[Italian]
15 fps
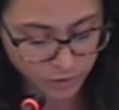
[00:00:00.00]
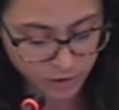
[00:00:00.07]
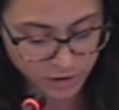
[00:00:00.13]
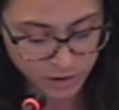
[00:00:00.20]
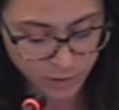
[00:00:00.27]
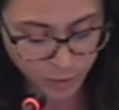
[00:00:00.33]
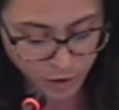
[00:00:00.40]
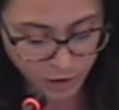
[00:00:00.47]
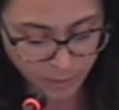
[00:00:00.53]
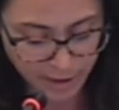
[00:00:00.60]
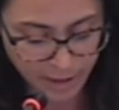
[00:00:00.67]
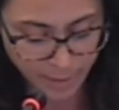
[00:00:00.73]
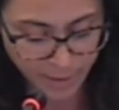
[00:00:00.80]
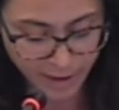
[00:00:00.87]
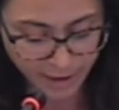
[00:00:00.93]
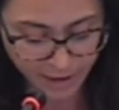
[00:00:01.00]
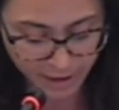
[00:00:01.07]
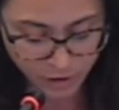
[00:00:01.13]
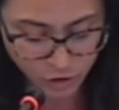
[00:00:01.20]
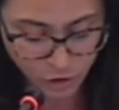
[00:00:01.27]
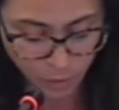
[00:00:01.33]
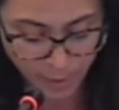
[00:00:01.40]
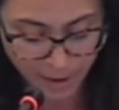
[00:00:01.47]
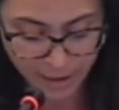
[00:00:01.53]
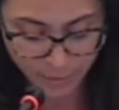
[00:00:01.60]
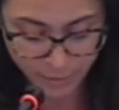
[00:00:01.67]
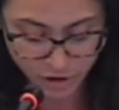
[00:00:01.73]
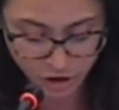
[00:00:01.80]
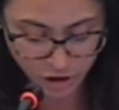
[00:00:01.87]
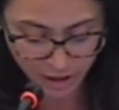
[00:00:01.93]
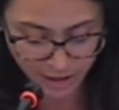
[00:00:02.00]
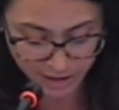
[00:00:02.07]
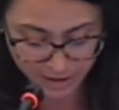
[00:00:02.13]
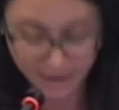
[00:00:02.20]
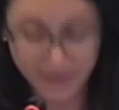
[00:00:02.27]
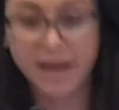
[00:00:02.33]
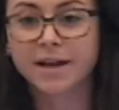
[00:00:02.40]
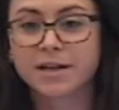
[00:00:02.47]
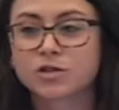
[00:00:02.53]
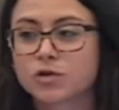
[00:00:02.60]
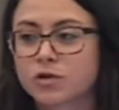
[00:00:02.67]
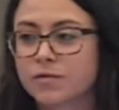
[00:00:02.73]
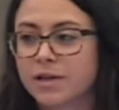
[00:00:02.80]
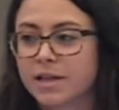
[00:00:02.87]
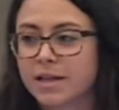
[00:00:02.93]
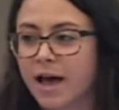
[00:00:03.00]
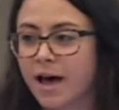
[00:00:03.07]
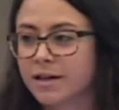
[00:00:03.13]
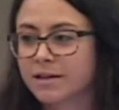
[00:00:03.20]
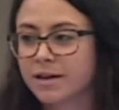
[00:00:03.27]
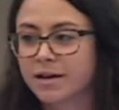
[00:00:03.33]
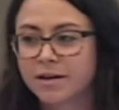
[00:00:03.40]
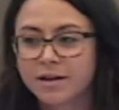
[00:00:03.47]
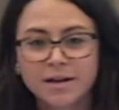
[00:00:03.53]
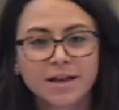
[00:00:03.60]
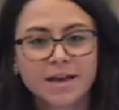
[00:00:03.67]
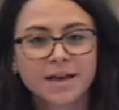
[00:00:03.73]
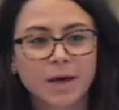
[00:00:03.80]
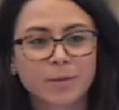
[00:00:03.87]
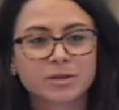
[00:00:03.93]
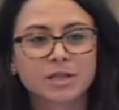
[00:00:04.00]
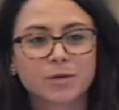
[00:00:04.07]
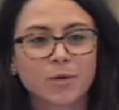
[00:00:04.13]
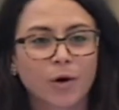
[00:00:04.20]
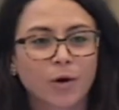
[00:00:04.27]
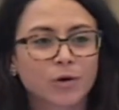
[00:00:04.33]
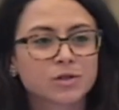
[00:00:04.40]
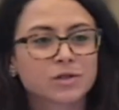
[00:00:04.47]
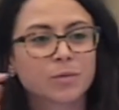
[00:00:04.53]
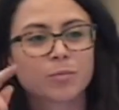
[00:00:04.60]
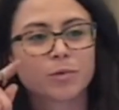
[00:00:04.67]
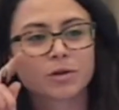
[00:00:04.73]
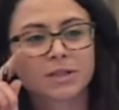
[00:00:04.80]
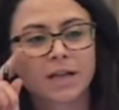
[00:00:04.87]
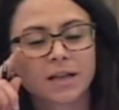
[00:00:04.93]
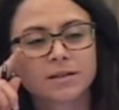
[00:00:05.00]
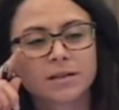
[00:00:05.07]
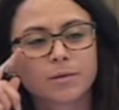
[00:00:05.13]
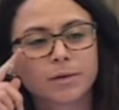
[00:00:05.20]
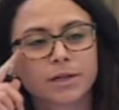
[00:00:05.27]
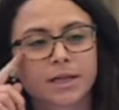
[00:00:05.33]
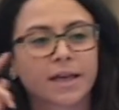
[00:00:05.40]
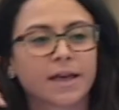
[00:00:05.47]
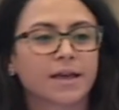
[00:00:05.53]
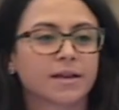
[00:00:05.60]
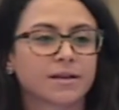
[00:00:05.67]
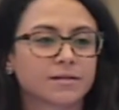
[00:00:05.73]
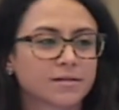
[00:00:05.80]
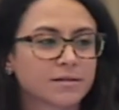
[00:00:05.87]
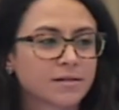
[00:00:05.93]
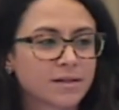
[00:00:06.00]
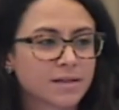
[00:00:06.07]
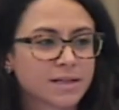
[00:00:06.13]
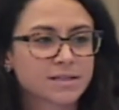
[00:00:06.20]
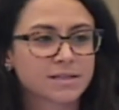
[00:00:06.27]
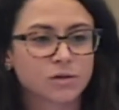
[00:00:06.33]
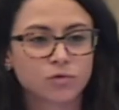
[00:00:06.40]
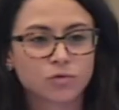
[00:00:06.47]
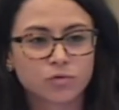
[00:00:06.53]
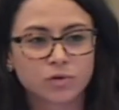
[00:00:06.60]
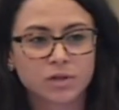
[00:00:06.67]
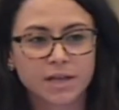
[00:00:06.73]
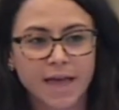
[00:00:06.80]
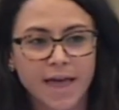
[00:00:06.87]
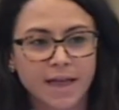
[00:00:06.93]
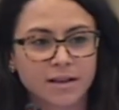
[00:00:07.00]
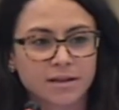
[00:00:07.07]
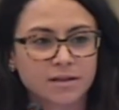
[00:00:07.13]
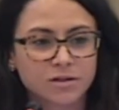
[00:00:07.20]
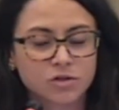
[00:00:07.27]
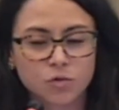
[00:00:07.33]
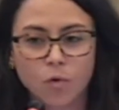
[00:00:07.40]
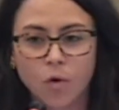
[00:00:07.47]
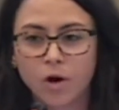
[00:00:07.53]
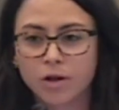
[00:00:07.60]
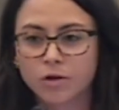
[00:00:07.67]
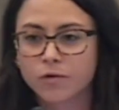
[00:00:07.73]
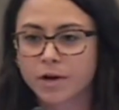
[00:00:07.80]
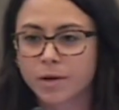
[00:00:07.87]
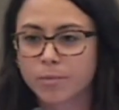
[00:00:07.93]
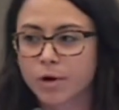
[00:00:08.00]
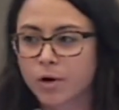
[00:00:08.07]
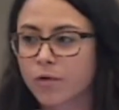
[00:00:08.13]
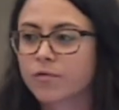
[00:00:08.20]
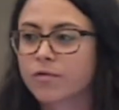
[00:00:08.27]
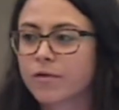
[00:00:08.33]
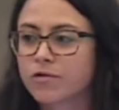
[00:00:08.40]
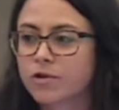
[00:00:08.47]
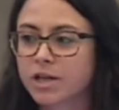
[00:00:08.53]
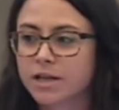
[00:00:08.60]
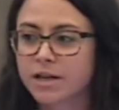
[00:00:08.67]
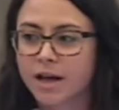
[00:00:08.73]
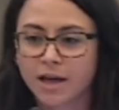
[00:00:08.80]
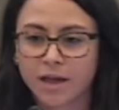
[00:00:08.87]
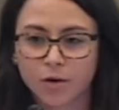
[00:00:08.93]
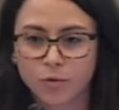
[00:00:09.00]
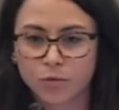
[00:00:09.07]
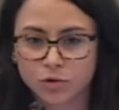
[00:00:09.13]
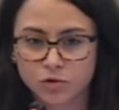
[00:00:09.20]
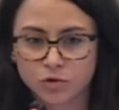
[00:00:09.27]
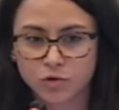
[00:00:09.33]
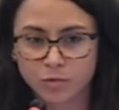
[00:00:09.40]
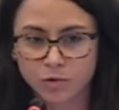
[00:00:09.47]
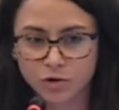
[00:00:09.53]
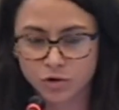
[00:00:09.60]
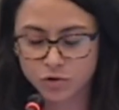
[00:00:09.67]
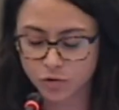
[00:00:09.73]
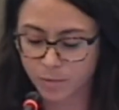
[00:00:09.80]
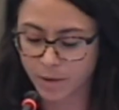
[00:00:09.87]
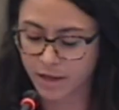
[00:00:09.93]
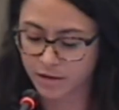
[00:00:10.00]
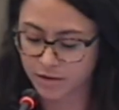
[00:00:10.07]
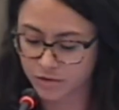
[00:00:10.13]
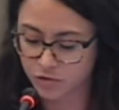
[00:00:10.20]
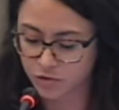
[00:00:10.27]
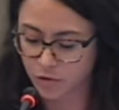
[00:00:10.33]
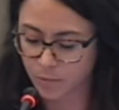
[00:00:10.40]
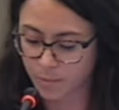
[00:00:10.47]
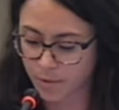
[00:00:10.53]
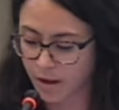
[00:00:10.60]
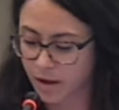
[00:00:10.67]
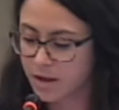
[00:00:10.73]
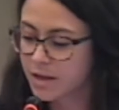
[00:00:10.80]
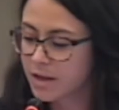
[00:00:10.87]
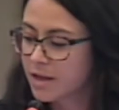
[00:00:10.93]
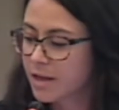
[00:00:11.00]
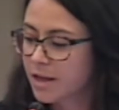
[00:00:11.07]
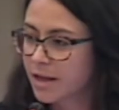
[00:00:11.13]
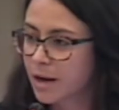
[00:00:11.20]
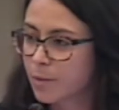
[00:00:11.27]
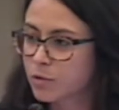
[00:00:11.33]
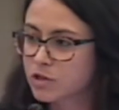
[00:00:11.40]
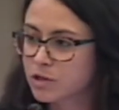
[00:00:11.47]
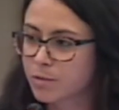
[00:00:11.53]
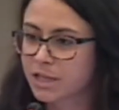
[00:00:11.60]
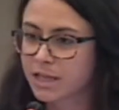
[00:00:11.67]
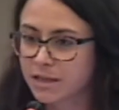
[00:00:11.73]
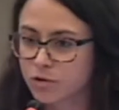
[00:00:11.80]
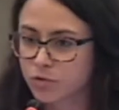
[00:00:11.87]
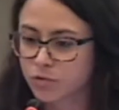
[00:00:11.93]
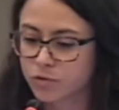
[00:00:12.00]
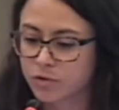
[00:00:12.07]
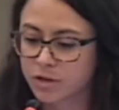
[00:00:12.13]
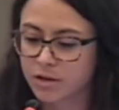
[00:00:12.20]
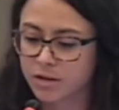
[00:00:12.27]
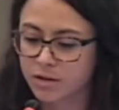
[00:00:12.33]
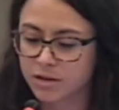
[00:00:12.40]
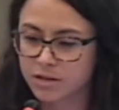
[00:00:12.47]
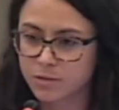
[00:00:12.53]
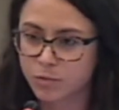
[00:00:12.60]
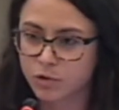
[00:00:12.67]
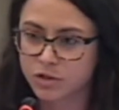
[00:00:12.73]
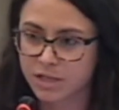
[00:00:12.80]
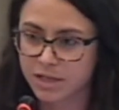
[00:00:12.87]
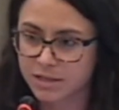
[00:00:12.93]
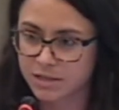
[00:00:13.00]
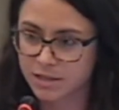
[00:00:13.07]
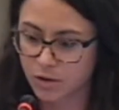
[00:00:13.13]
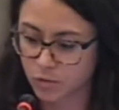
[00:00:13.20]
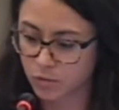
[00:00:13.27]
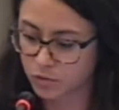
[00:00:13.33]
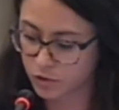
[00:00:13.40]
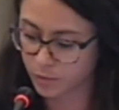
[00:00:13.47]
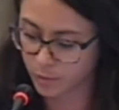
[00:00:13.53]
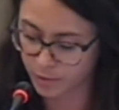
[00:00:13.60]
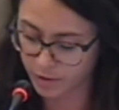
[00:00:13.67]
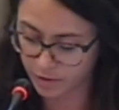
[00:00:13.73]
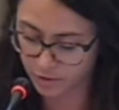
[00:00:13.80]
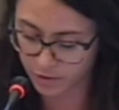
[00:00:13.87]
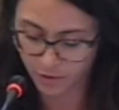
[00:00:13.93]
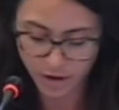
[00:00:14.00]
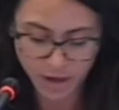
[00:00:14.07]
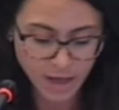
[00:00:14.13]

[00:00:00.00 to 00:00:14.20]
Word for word: è disponibile parcheggio per le biciclette in area sorvegliata, che mi sembra una cosa importante perché gli istituti, enti, scuole dovrebbero favorire anche con questo tipo di strumenti insomma, la possibilità di tutti di spostarsi nell'ultimo miglio.